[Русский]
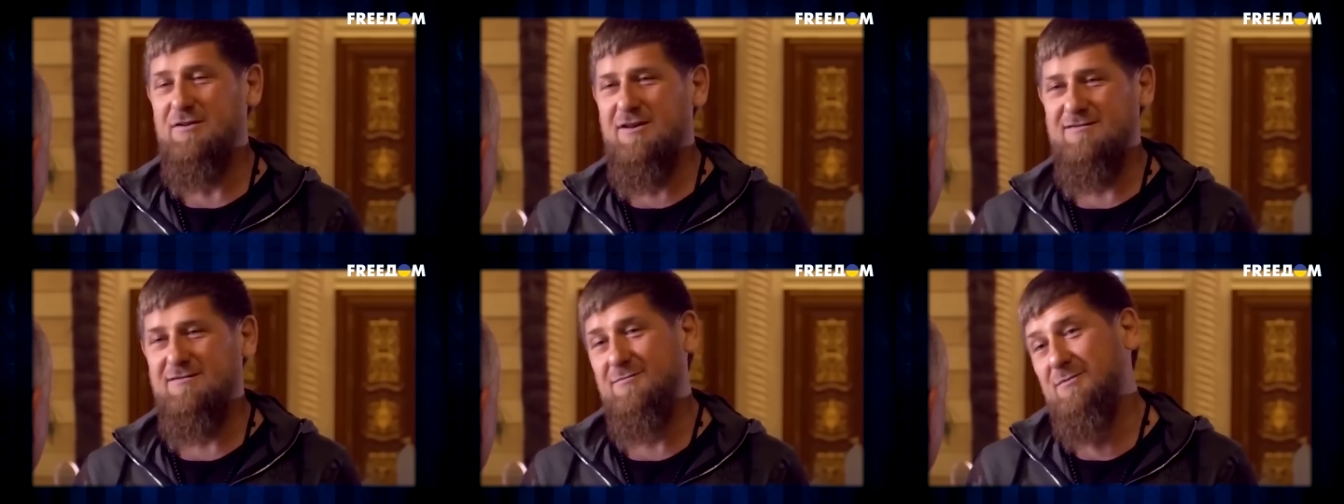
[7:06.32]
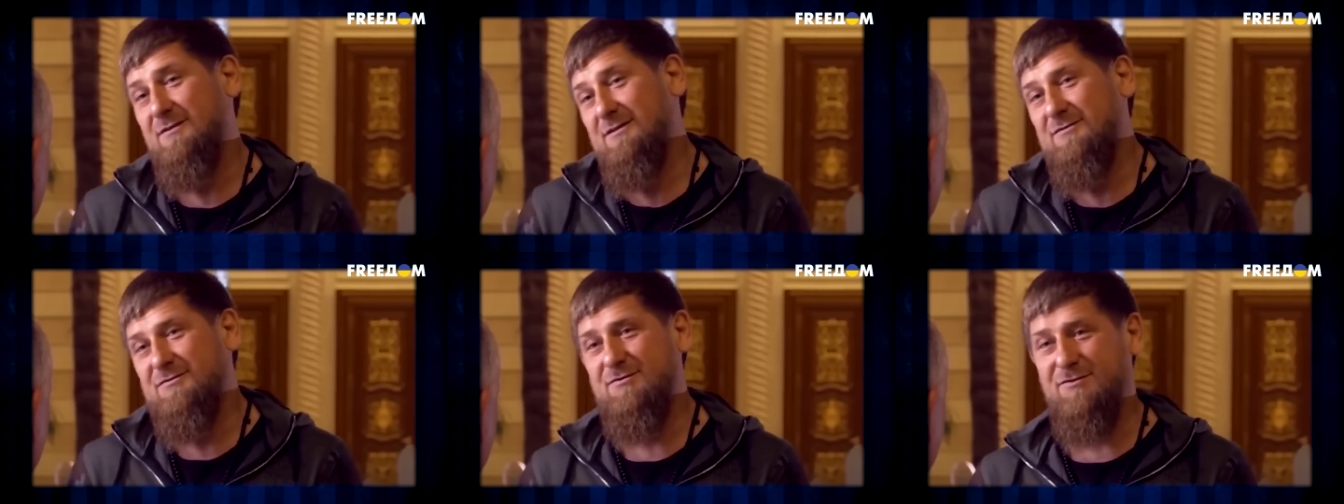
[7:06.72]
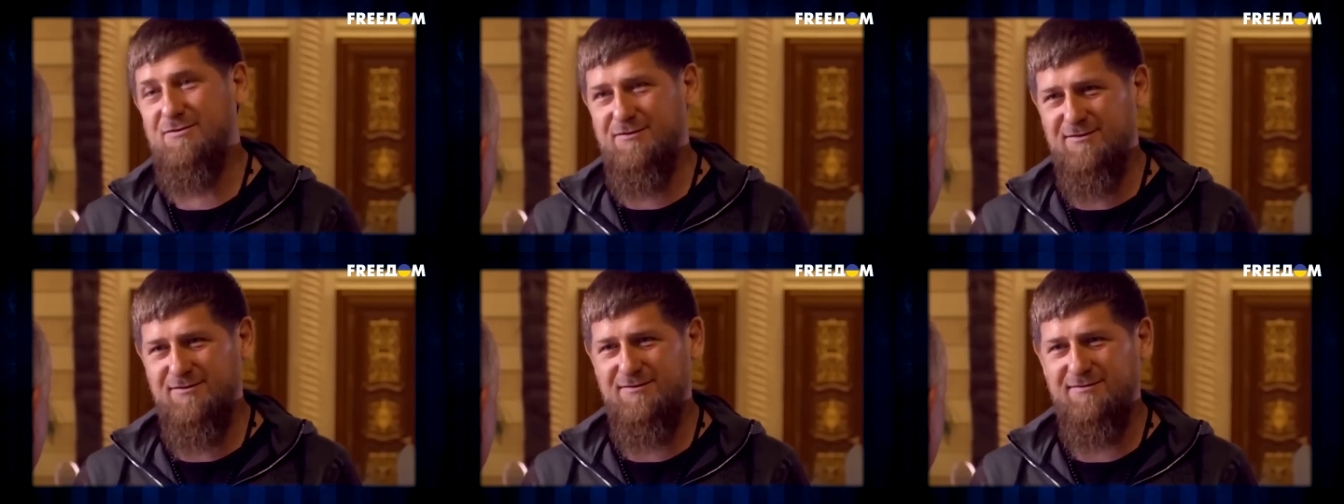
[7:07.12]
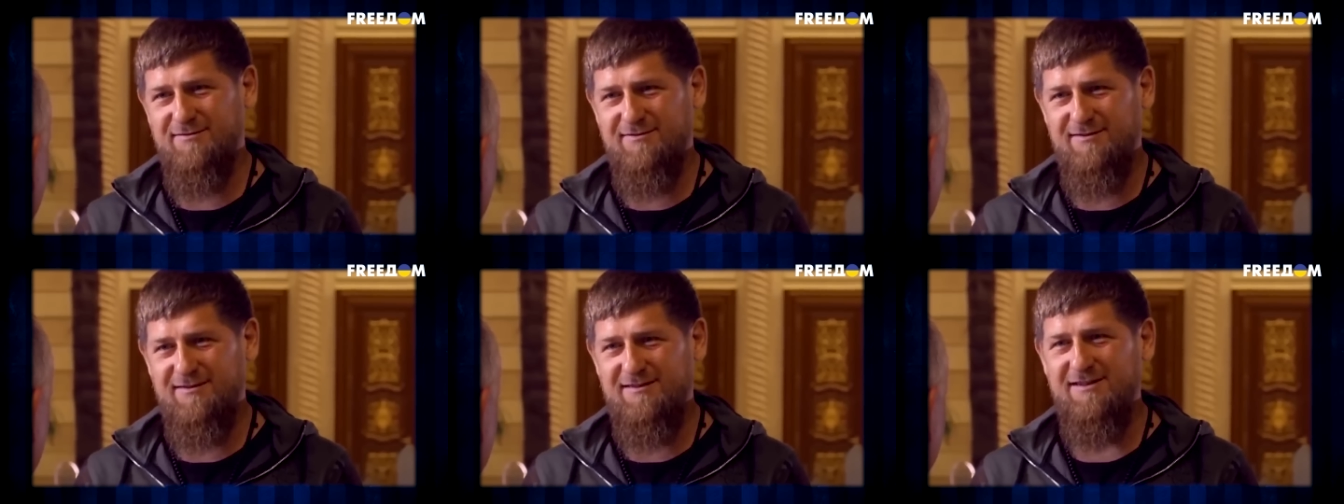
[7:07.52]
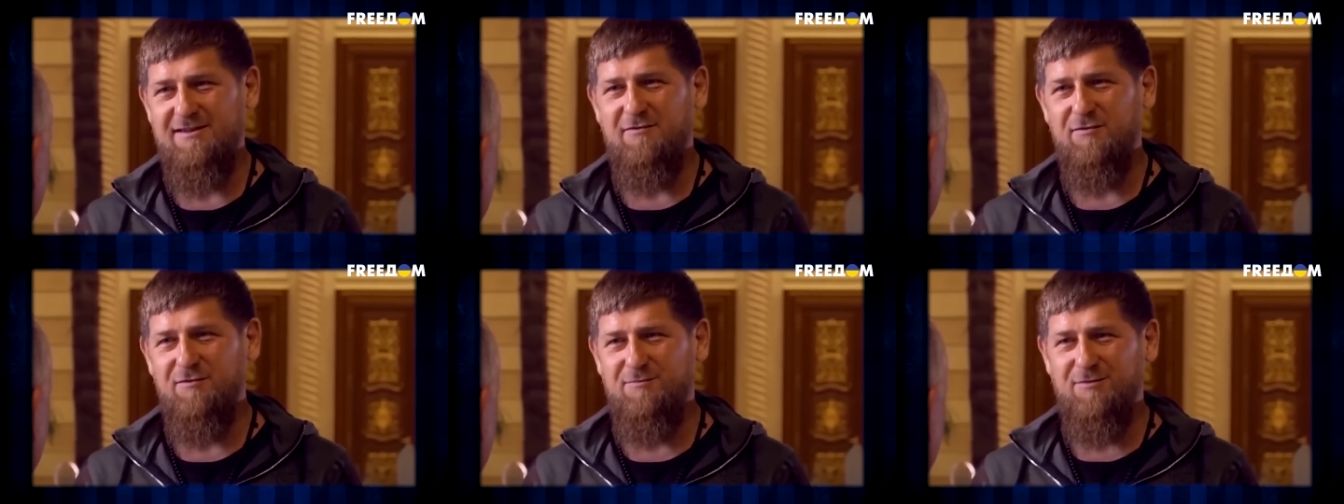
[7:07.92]
Он понимает, что
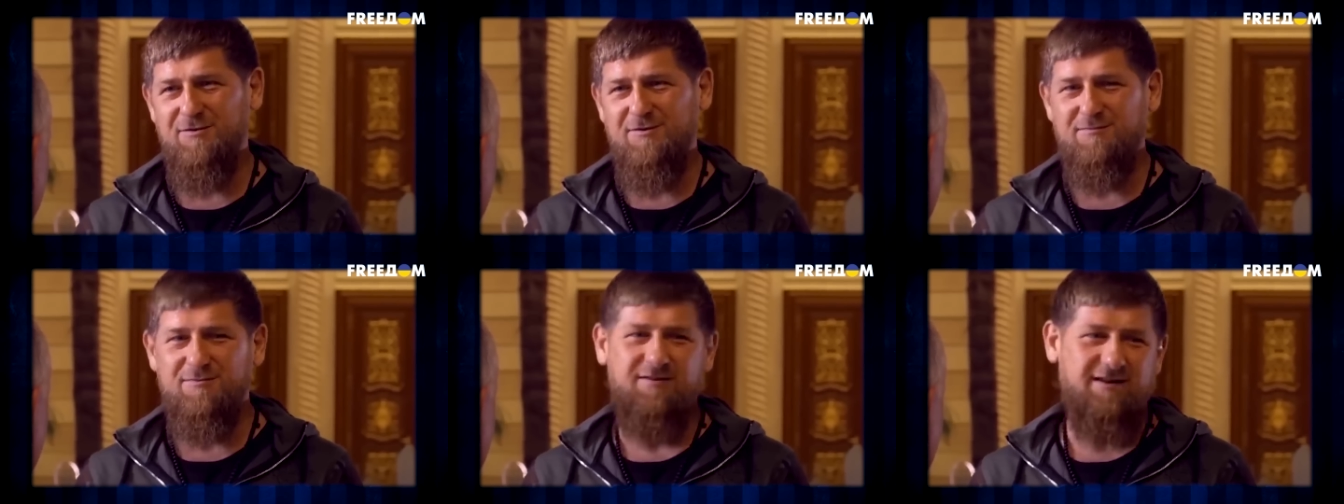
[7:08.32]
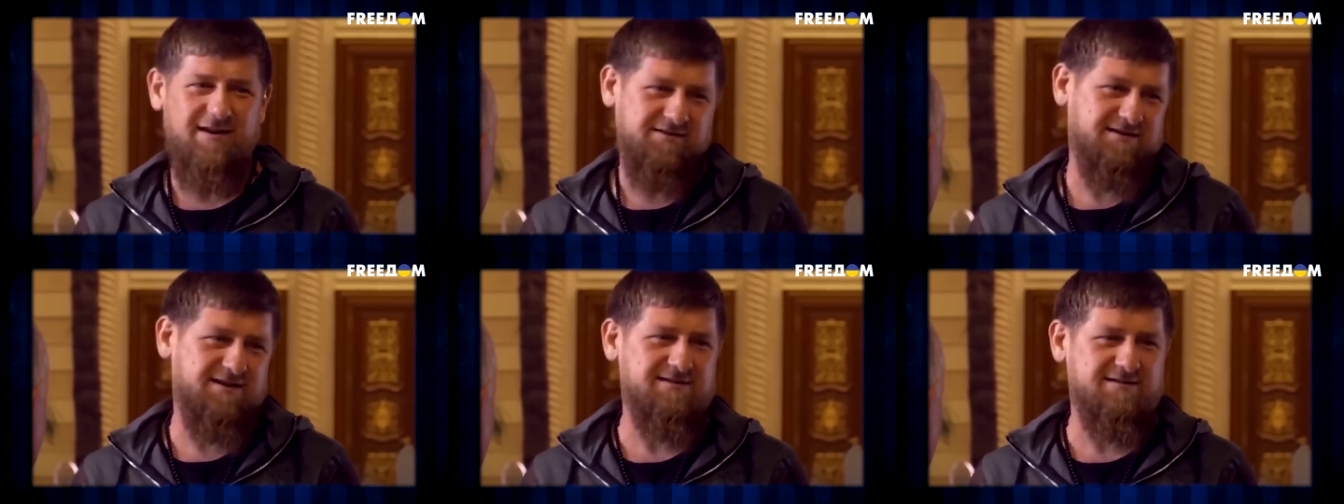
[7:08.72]
вот